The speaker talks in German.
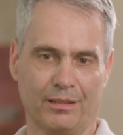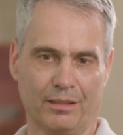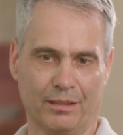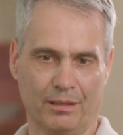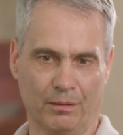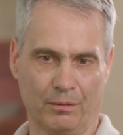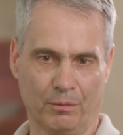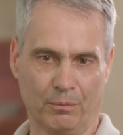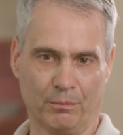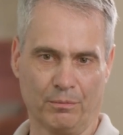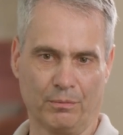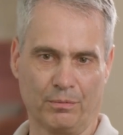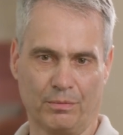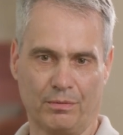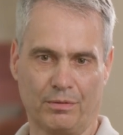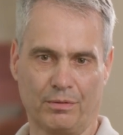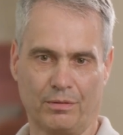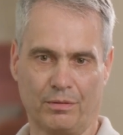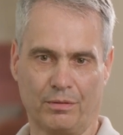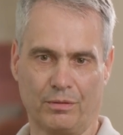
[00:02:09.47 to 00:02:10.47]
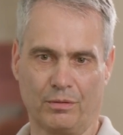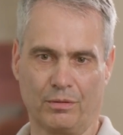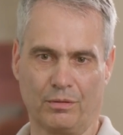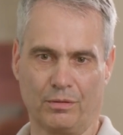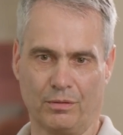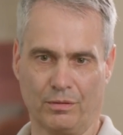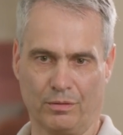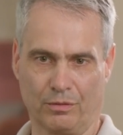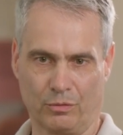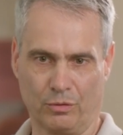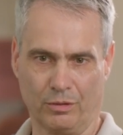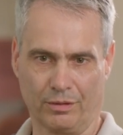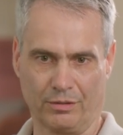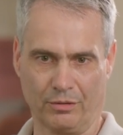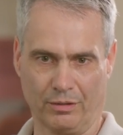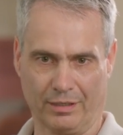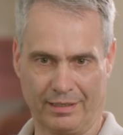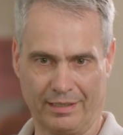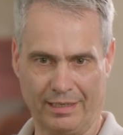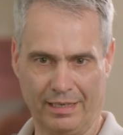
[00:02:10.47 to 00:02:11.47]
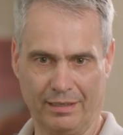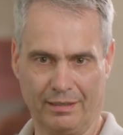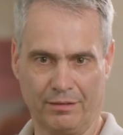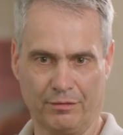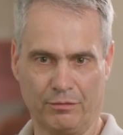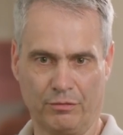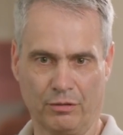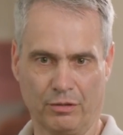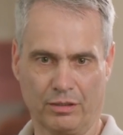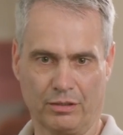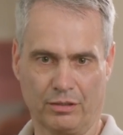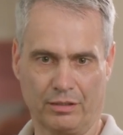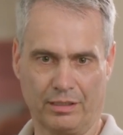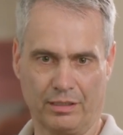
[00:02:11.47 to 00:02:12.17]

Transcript: äh, um es kurz zu erklären, für